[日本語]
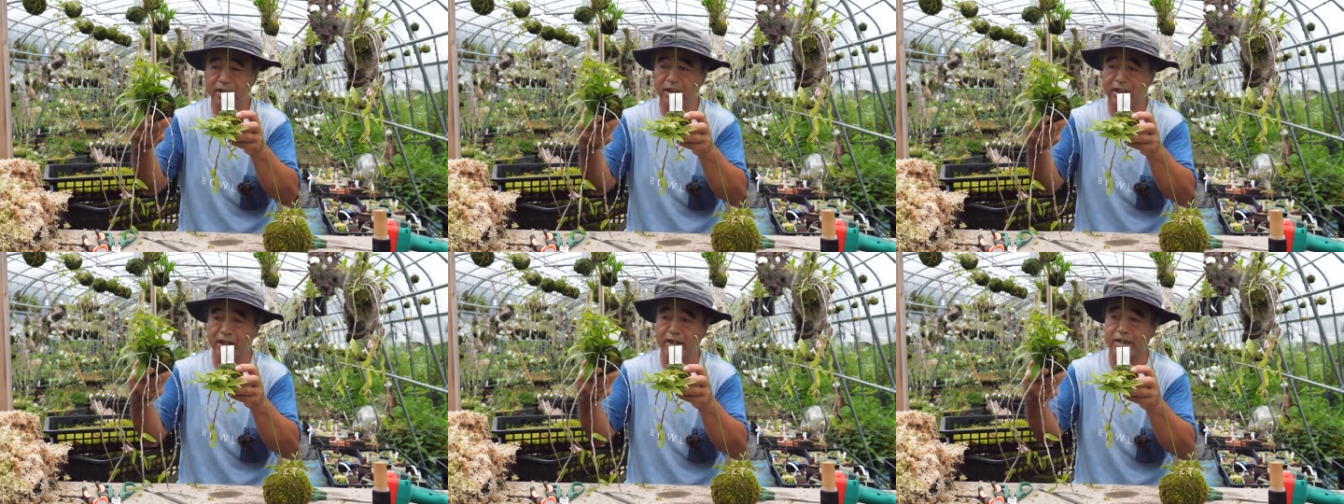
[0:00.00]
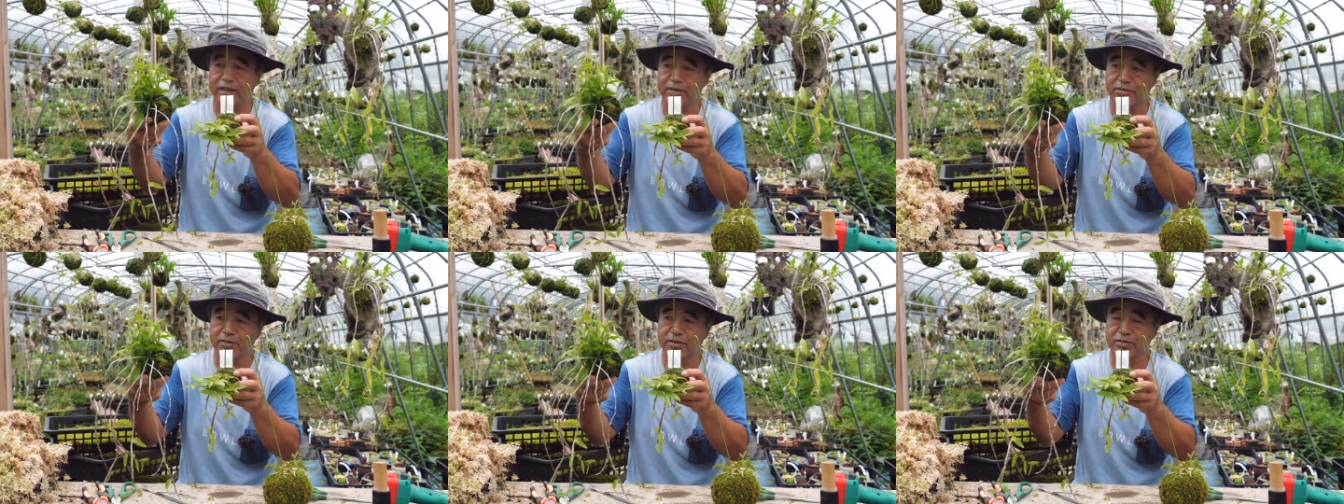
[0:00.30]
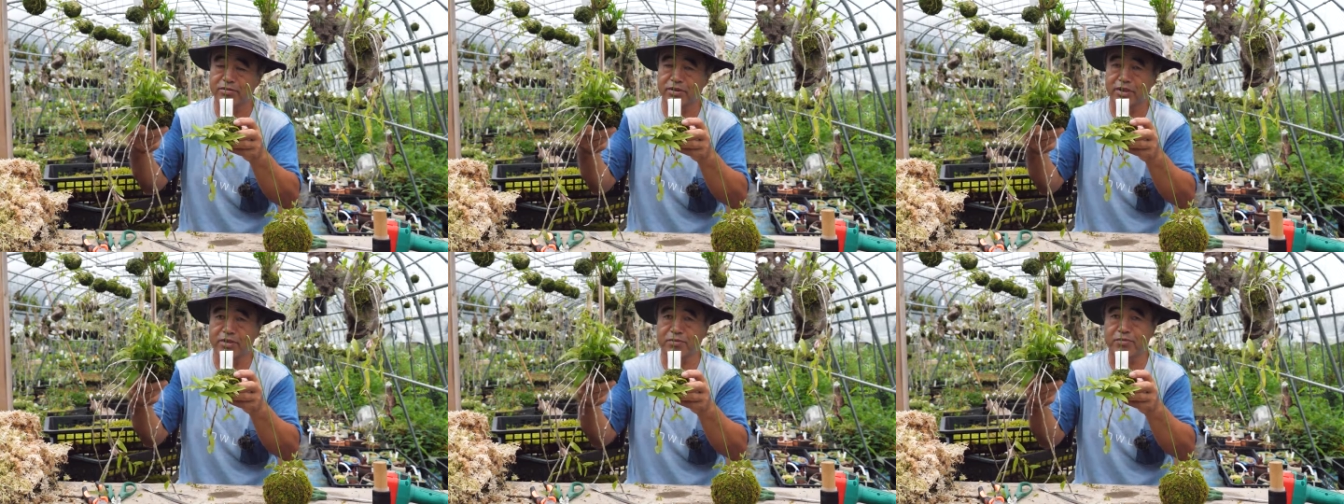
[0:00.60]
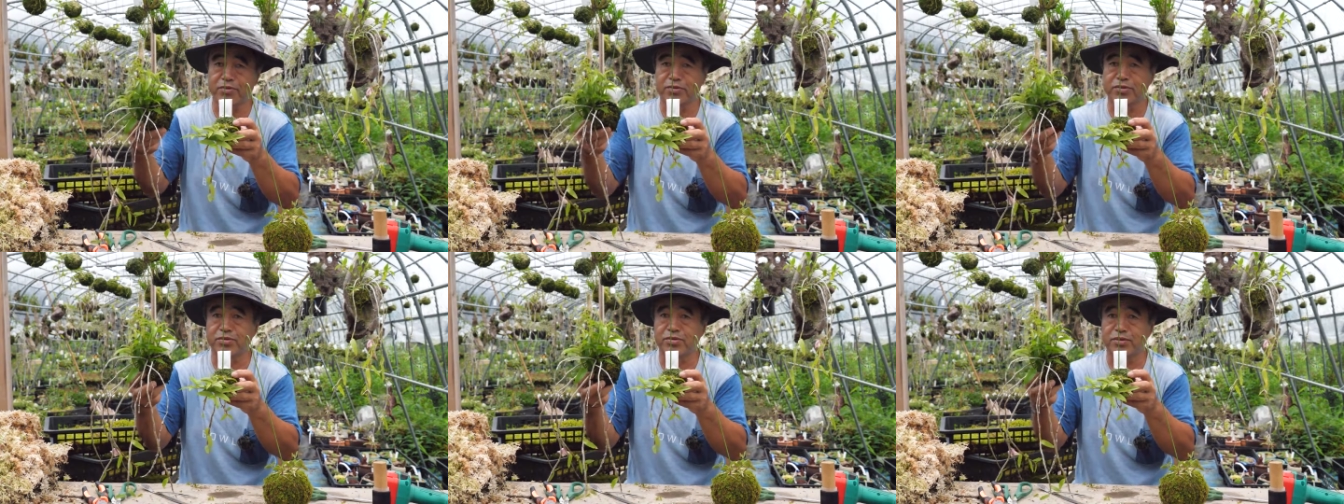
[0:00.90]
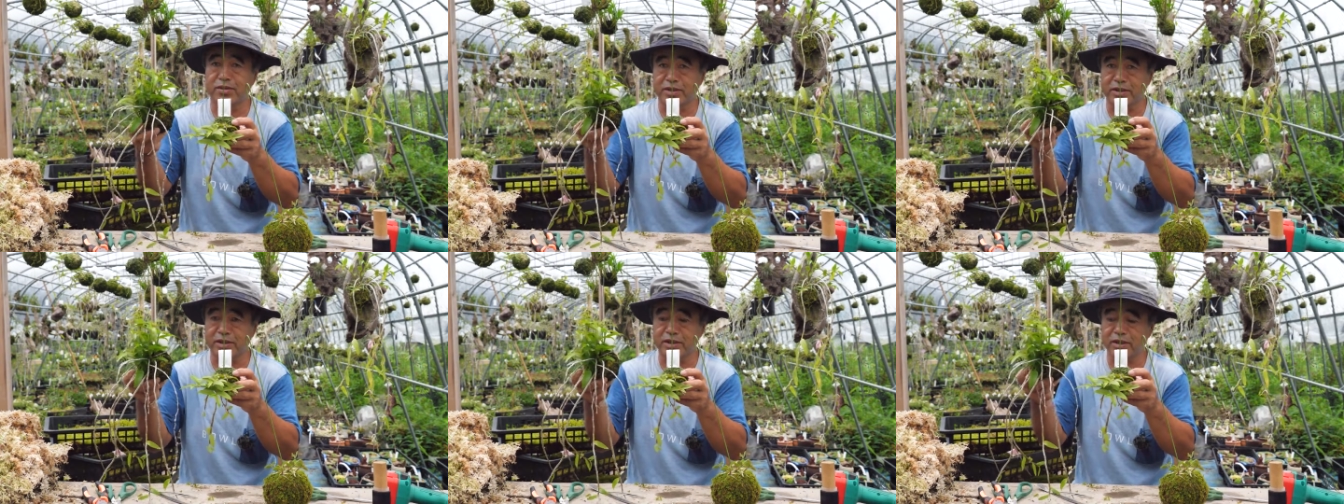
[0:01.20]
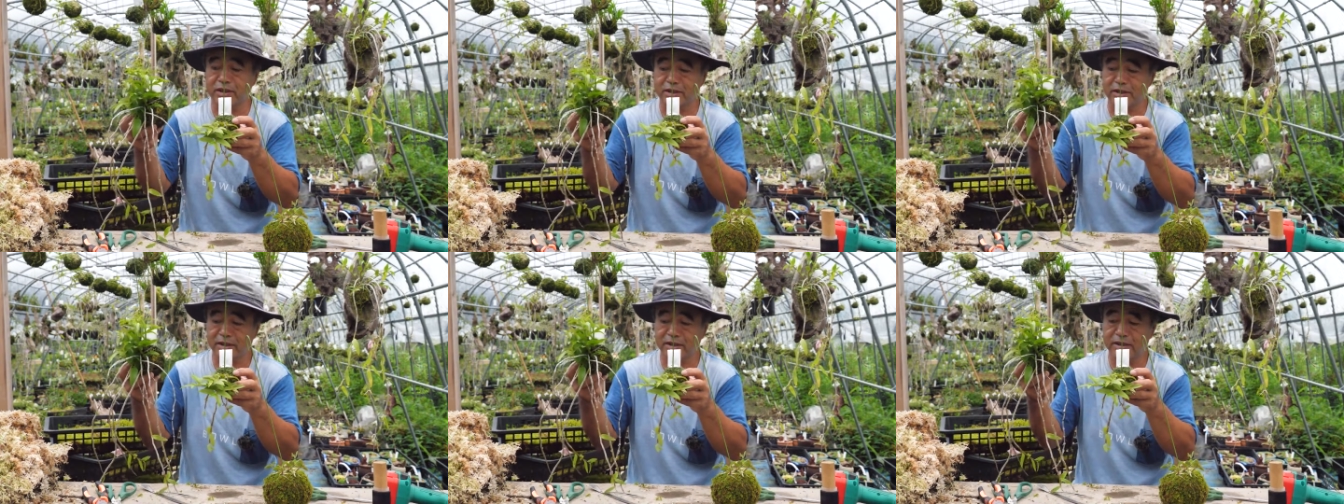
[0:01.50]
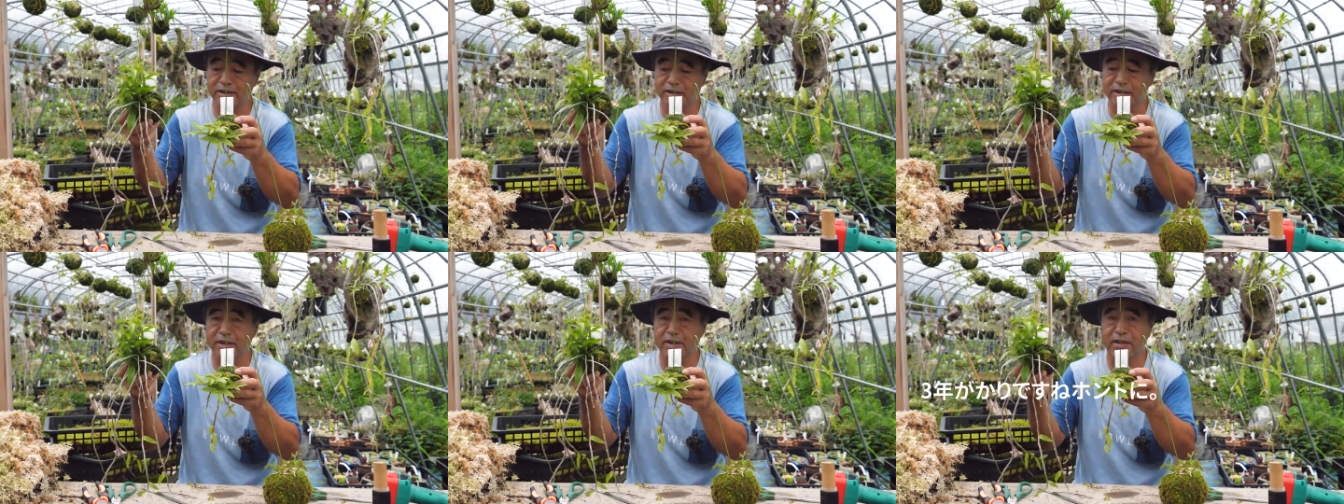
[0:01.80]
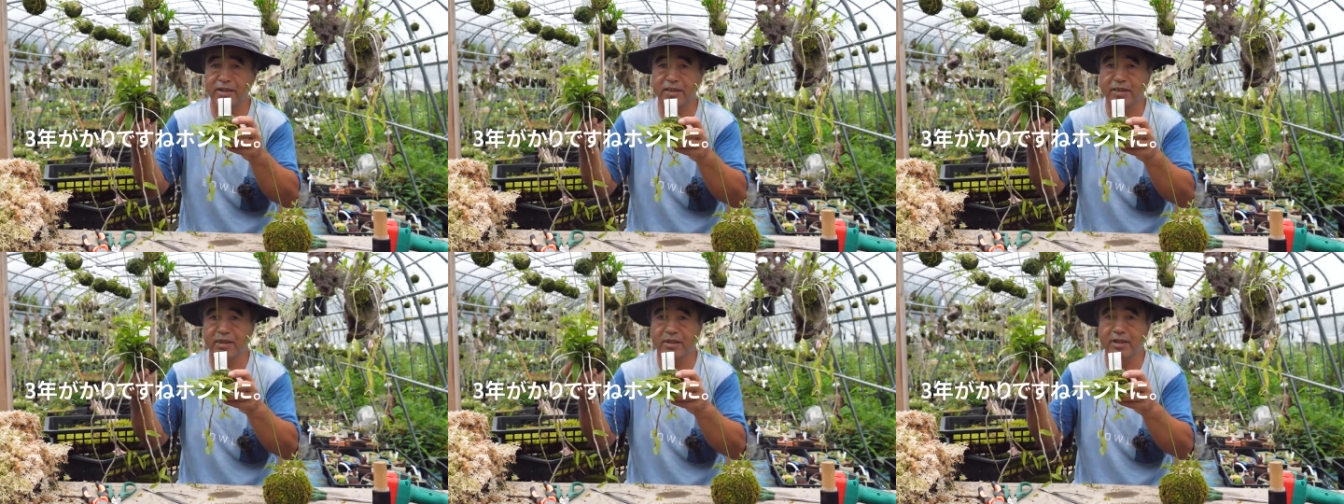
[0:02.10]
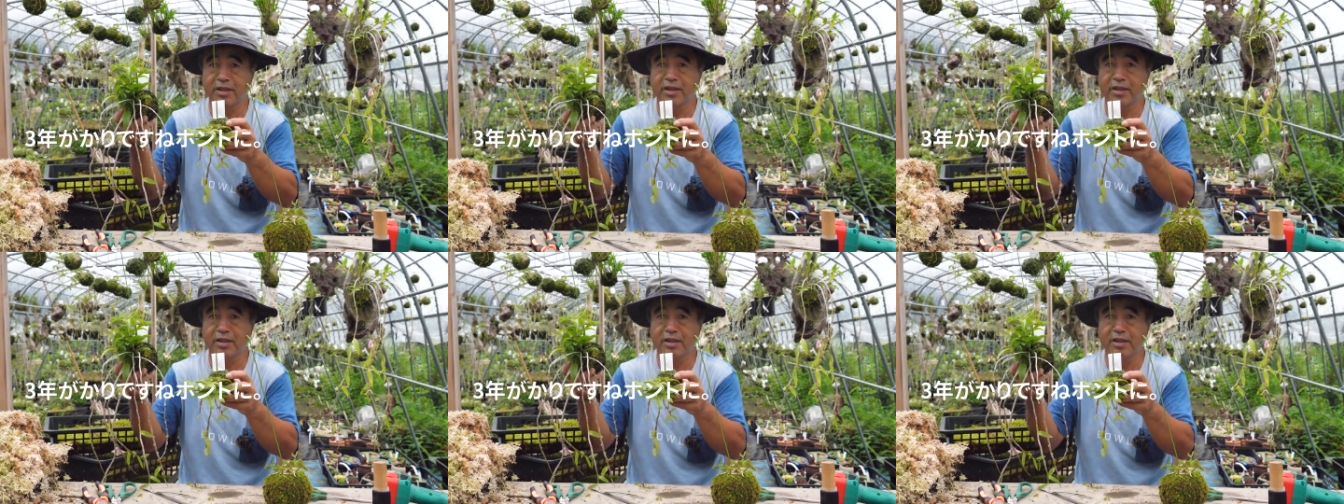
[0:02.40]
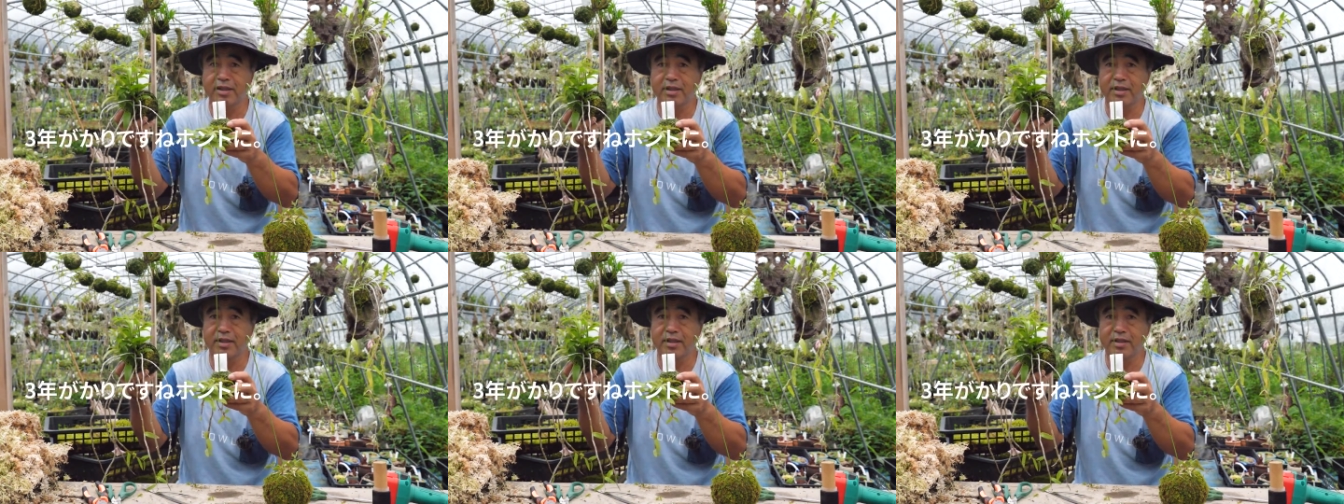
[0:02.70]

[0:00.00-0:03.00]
はい、これぐらい目標にですね3年がかりです